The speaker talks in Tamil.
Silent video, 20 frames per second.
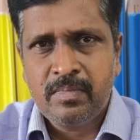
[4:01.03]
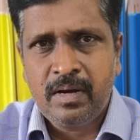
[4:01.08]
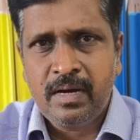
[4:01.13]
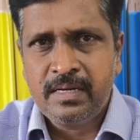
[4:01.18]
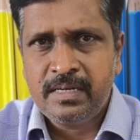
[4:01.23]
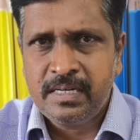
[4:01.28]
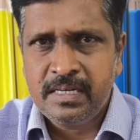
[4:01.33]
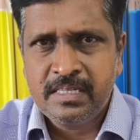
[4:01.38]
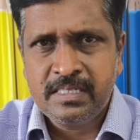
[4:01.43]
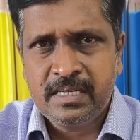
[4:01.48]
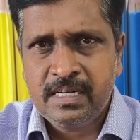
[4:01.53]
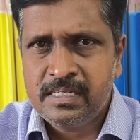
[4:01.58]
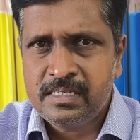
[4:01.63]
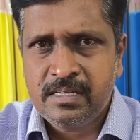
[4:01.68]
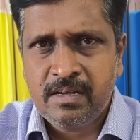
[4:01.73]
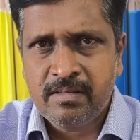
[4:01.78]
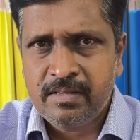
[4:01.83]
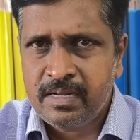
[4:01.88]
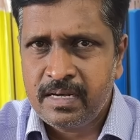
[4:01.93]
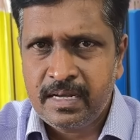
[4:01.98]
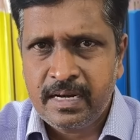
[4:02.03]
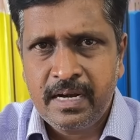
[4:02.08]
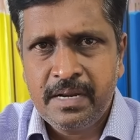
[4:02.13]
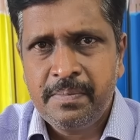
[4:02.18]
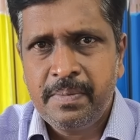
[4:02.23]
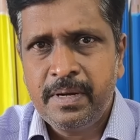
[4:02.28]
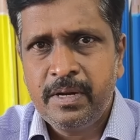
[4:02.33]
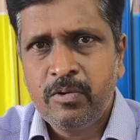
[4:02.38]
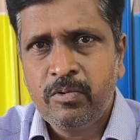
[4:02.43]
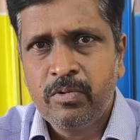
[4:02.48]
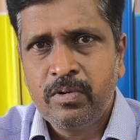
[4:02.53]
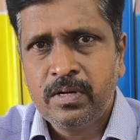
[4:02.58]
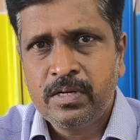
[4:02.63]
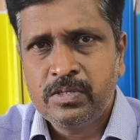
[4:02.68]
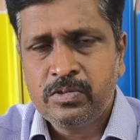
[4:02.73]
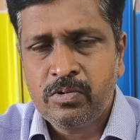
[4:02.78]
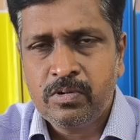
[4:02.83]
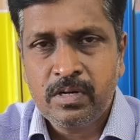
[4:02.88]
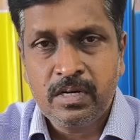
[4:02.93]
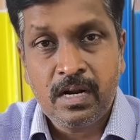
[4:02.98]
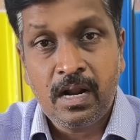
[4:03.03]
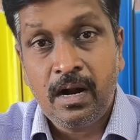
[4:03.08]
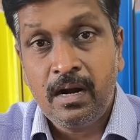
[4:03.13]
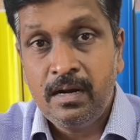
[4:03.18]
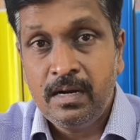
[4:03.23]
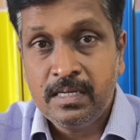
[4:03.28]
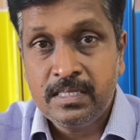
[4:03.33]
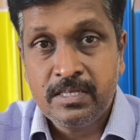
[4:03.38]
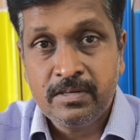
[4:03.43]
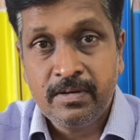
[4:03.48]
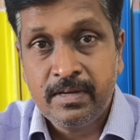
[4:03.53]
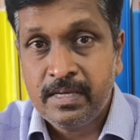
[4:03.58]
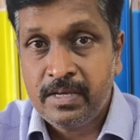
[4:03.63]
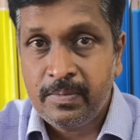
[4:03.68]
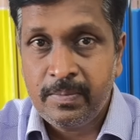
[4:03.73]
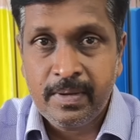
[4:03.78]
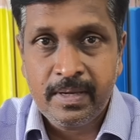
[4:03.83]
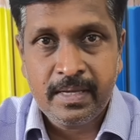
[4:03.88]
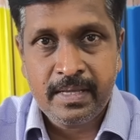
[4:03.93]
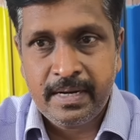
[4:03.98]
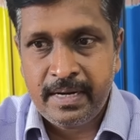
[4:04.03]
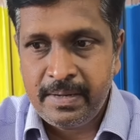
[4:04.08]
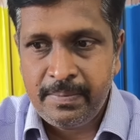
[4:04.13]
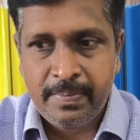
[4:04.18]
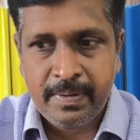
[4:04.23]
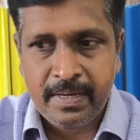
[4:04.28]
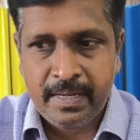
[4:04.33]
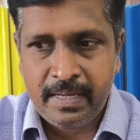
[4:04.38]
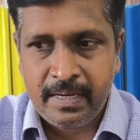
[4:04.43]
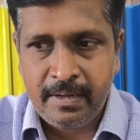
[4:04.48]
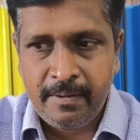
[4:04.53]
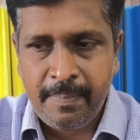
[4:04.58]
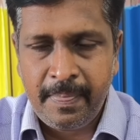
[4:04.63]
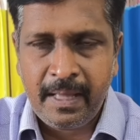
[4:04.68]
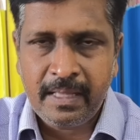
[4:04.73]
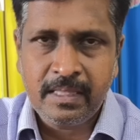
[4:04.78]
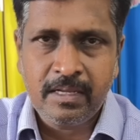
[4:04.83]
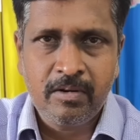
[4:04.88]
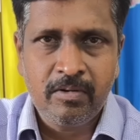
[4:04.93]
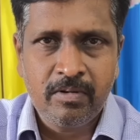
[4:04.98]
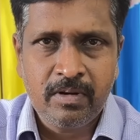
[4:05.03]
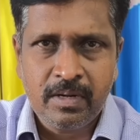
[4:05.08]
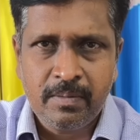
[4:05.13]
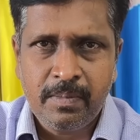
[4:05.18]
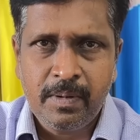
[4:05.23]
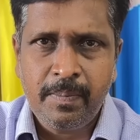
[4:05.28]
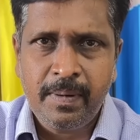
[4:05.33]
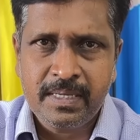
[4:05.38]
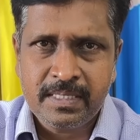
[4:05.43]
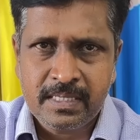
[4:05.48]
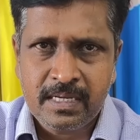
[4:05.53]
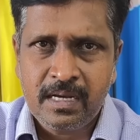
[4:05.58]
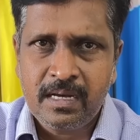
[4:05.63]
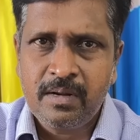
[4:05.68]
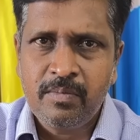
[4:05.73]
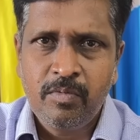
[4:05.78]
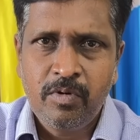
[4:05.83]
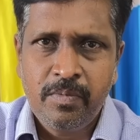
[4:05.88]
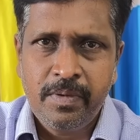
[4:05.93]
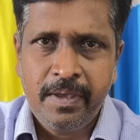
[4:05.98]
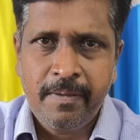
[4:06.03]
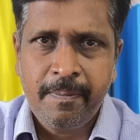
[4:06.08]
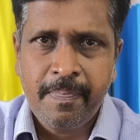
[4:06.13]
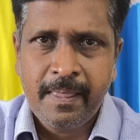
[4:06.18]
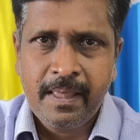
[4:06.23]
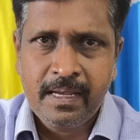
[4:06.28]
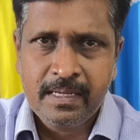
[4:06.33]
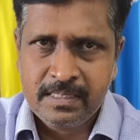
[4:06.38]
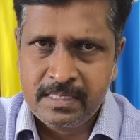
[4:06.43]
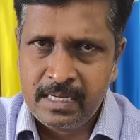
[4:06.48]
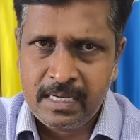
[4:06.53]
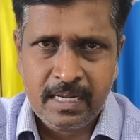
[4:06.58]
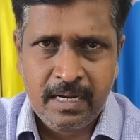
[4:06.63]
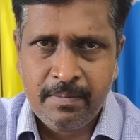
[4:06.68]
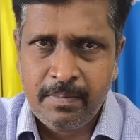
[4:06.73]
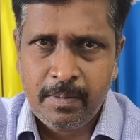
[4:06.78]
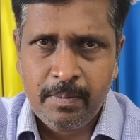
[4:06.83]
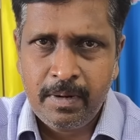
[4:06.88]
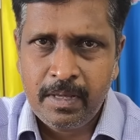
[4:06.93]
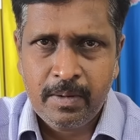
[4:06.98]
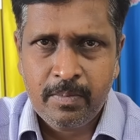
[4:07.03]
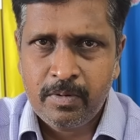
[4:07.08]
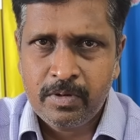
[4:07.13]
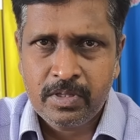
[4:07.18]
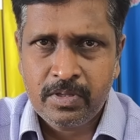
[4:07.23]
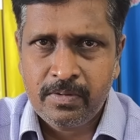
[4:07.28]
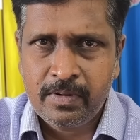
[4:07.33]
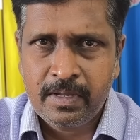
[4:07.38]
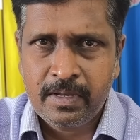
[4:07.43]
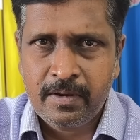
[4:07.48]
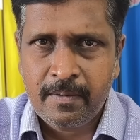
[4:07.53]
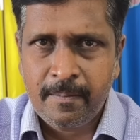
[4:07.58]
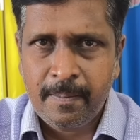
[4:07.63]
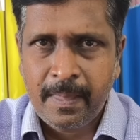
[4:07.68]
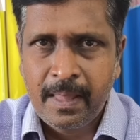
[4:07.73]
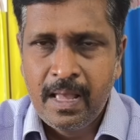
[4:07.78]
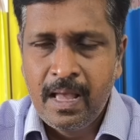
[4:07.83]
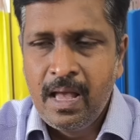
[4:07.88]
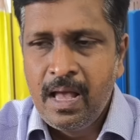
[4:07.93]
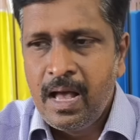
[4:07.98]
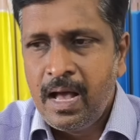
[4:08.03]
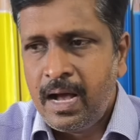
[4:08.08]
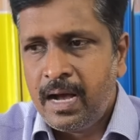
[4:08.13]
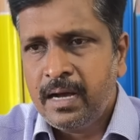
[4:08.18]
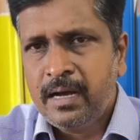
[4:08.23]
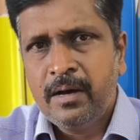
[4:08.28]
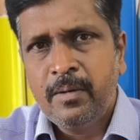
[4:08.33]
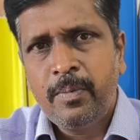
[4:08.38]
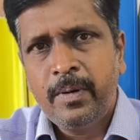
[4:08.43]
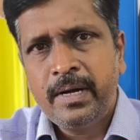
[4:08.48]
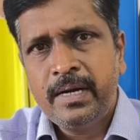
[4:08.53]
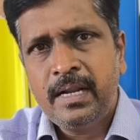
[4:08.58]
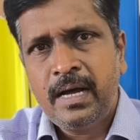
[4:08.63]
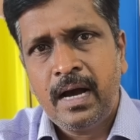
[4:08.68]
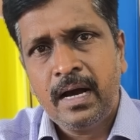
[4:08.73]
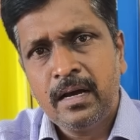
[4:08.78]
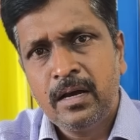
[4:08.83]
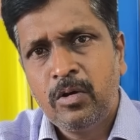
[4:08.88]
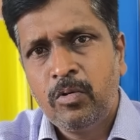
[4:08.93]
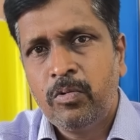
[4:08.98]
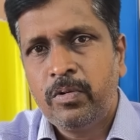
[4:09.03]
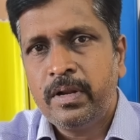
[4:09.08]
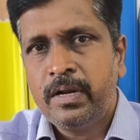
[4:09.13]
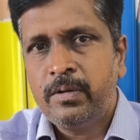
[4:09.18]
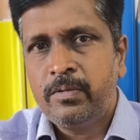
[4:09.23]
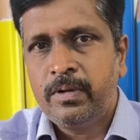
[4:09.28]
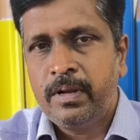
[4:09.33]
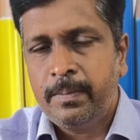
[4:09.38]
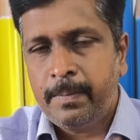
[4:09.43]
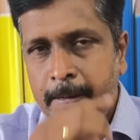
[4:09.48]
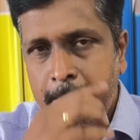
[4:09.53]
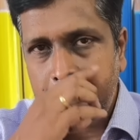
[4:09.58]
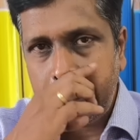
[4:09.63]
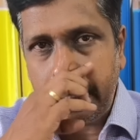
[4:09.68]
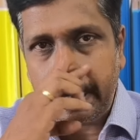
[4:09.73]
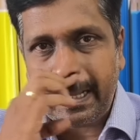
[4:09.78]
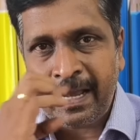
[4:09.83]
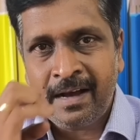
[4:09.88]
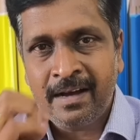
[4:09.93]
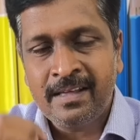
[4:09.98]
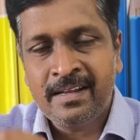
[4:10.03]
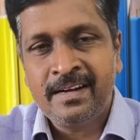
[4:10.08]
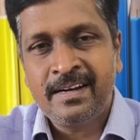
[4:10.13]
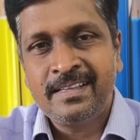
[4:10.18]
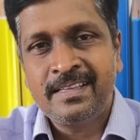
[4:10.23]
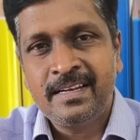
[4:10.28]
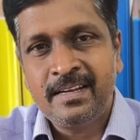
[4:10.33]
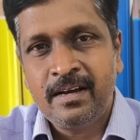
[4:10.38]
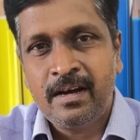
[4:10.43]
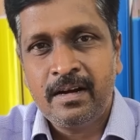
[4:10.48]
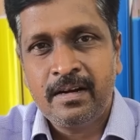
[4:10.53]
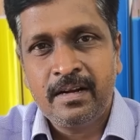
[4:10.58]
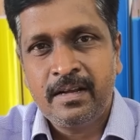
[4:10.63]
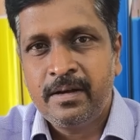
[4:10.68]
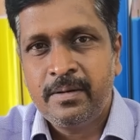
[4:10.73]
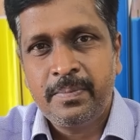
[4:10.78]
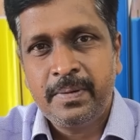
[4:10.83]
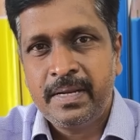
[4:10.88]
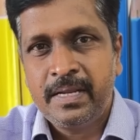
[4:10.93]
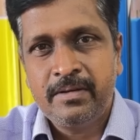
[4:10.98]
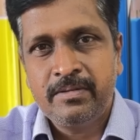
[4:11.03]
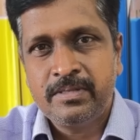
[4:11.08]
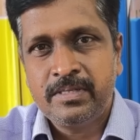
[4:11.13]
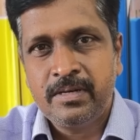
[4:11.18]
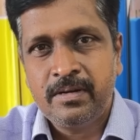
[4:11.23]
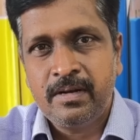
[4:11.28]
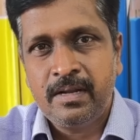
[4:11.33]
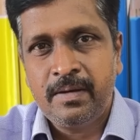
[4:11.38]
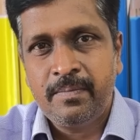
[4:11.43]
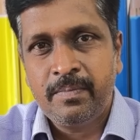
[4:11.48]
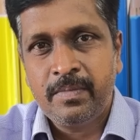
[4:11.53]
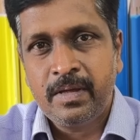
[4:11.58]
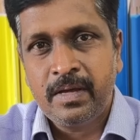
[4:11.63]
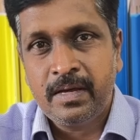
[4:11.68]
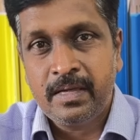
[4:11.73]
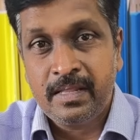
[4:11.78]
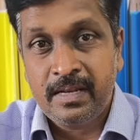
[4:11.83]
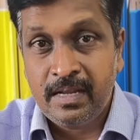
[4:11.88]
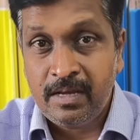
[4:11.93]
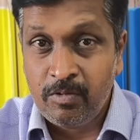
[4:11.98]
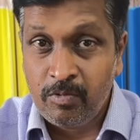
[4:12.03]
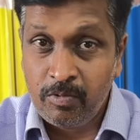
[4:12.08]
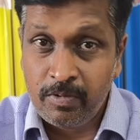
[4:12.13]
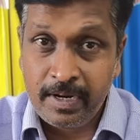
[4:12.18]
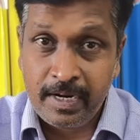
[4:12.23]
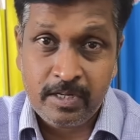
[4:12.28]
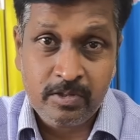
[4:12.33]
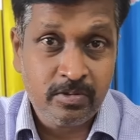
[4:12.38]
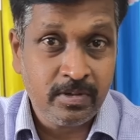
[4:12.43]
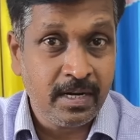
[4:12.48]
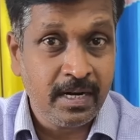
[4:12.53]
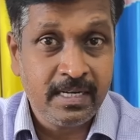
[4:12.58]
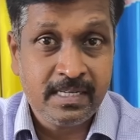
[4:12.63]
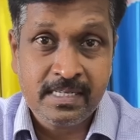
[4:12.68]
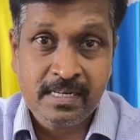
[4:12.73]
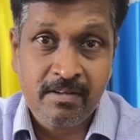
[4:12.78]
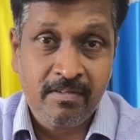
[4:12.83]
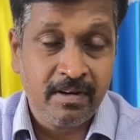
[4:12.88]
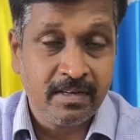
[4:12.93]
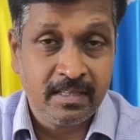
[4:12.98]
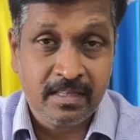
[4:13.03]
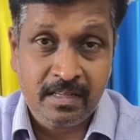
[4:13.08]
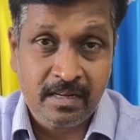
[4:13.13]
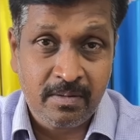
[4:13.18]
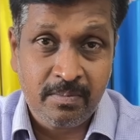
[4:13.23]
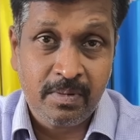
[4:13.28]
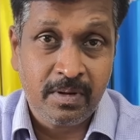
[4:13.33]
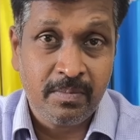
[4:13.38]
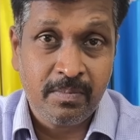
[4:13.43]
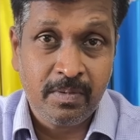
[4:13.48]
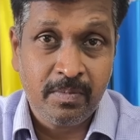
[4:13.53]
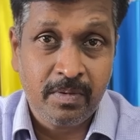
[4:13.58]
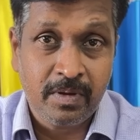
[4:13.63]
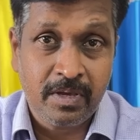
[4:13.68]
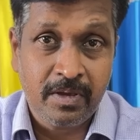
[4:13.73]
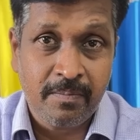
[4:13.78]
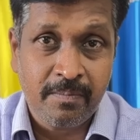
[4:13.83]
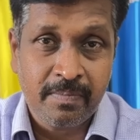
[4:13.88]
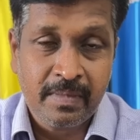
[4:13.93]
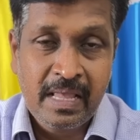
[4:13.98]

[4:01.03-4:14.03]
ஆர்டிஃபிஷியல்ஸாவது நாங்கள் ரெடி பண்ணி கொடுக்குறோன்னு சொல்லிட்டு நாலு லட்சம் வரைக்குமே ரெடி பண்ணார் அந்தளவுக்கு ரொம்ப பாசக்கார பூமி செக் ரிப்பப்ளிக் பொறுத்த வரைக்கும் அங்கே போயிட்டு அங்கே உக்ரைனுடைய மக்களை தாக்கல் நடத்தியிருக்காங்கன்னா பெரிய விஷயம் இல்லை இதில் உக்ரைன் சொன்ன அடிஷனல் வார்த்தை தான் ரொம்ப ரொம்ப முக்கியம்